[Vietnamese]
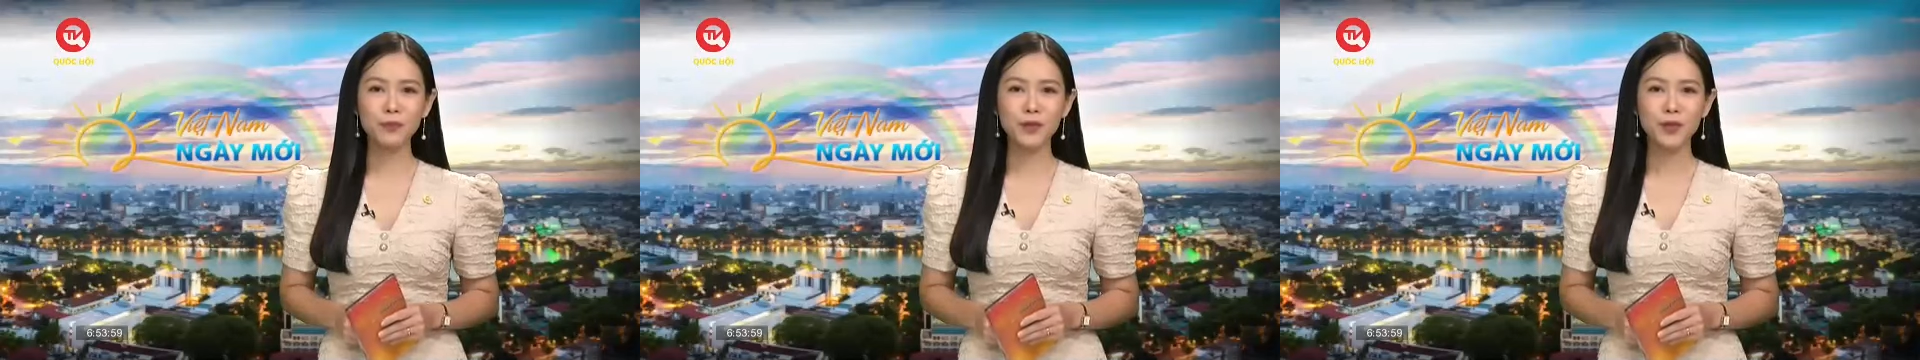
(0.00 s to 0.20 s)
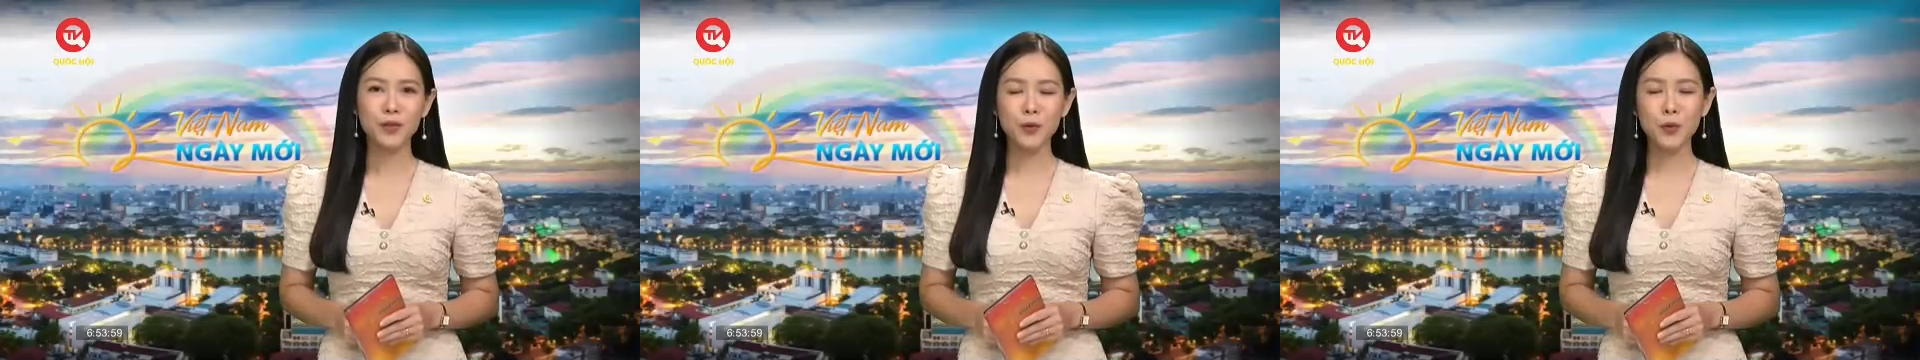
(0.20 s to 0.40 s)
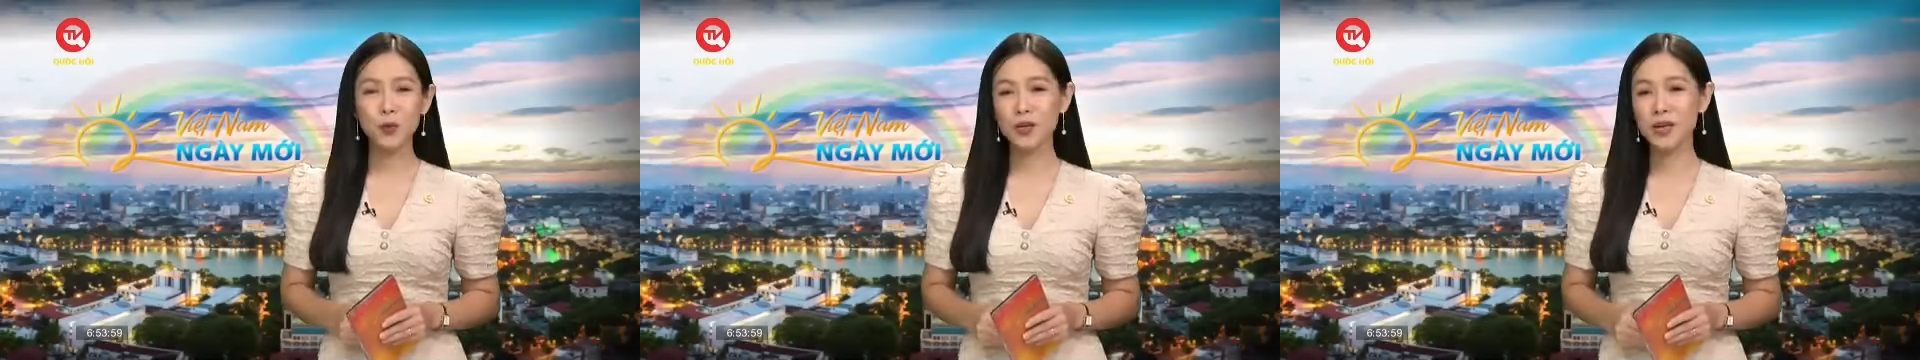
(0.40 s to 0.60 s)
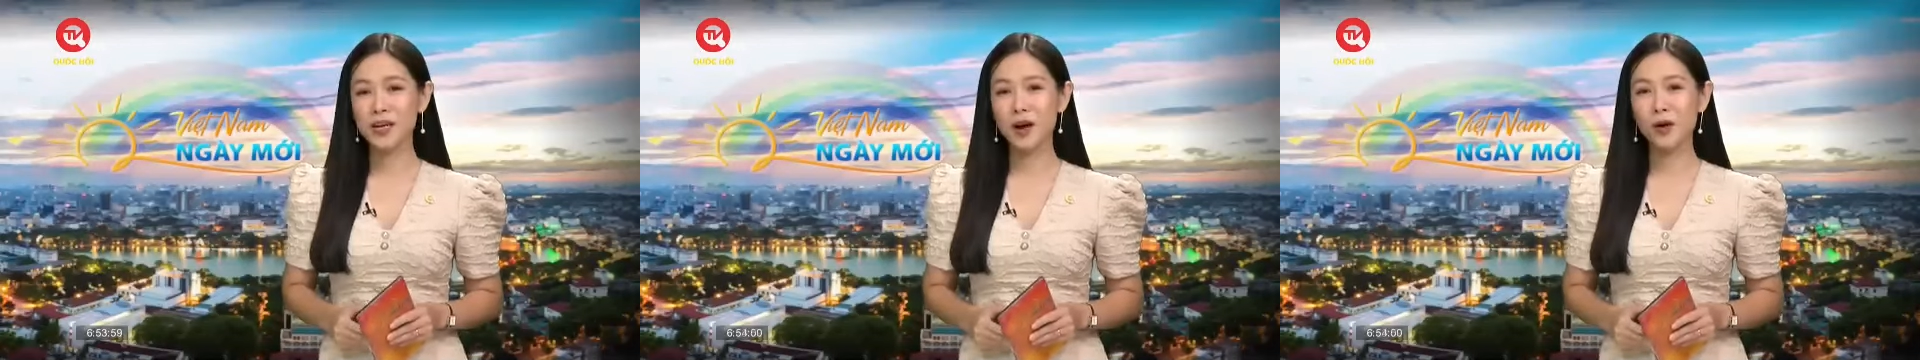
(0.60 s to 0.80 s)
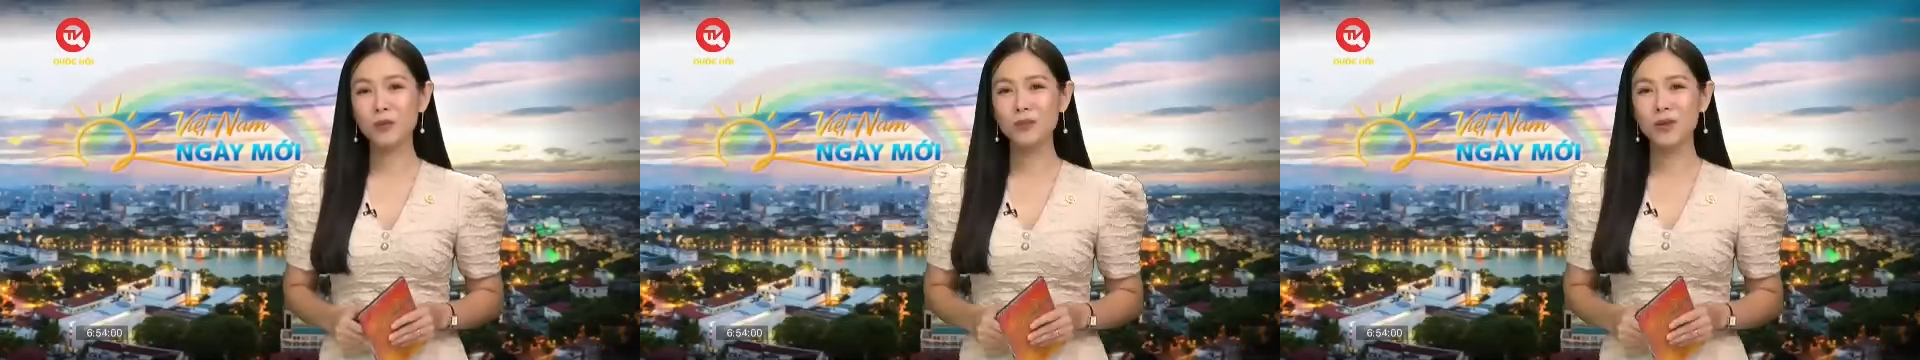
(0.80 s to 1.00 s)
cuộc đời
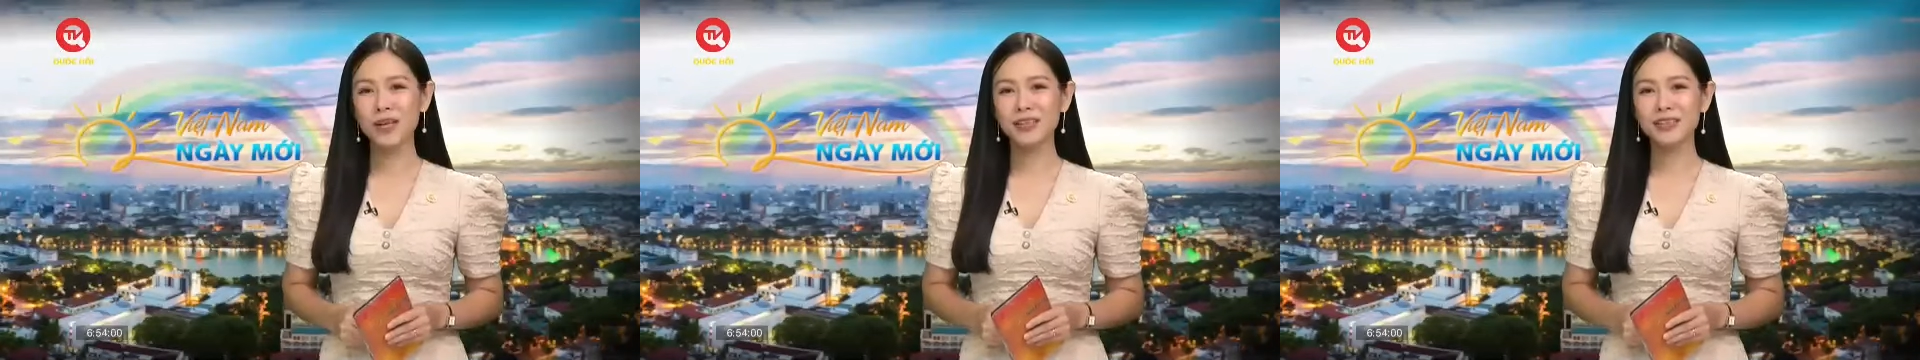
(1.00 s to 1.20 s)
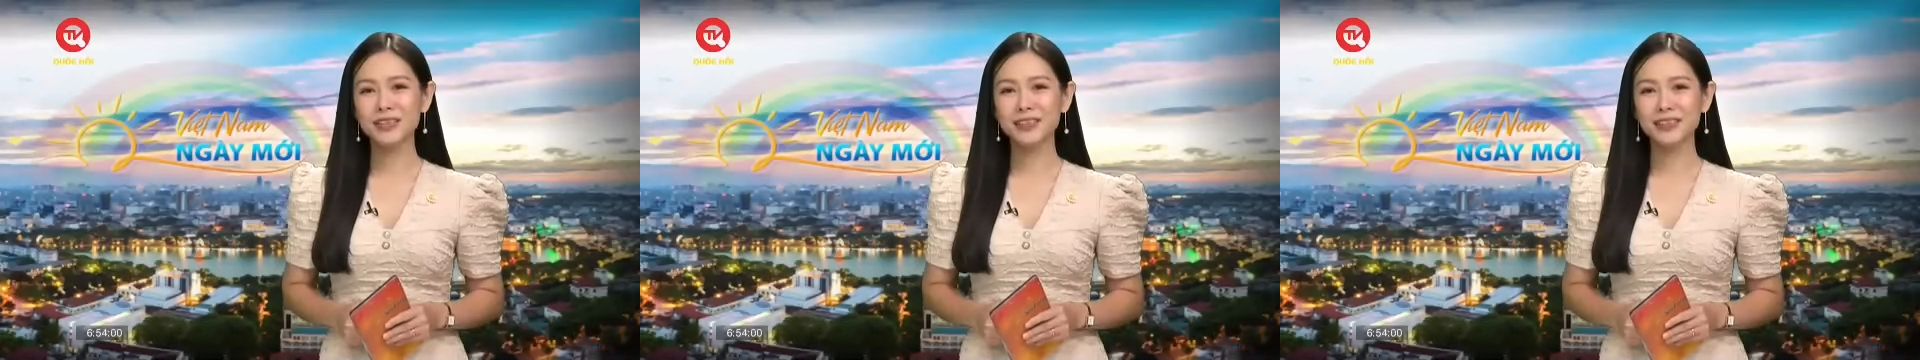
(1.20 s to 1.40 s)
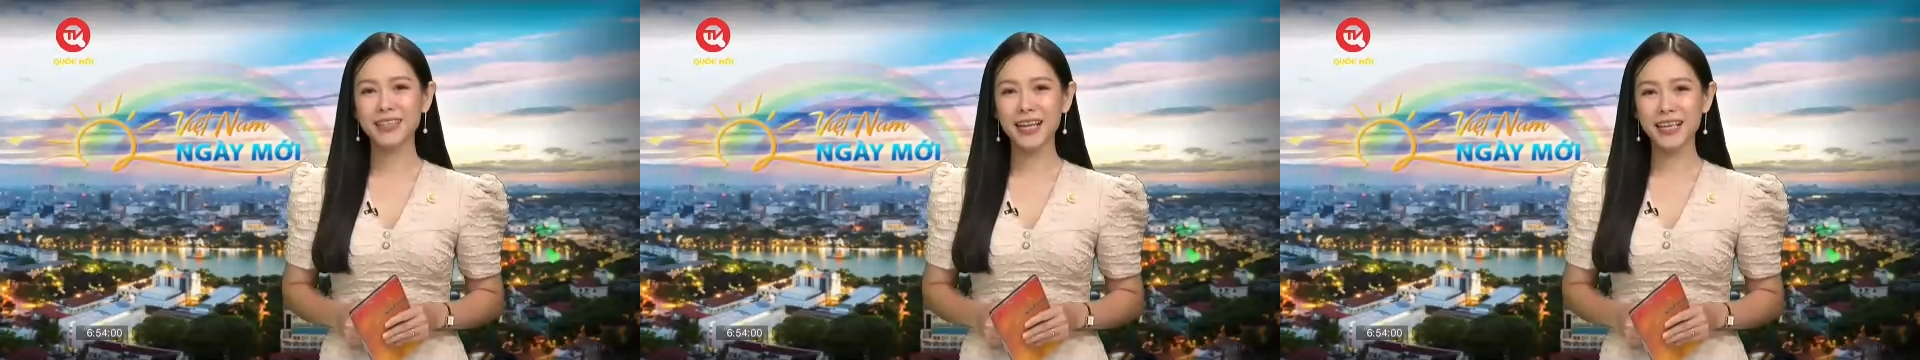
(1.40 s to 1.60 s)
ông được tái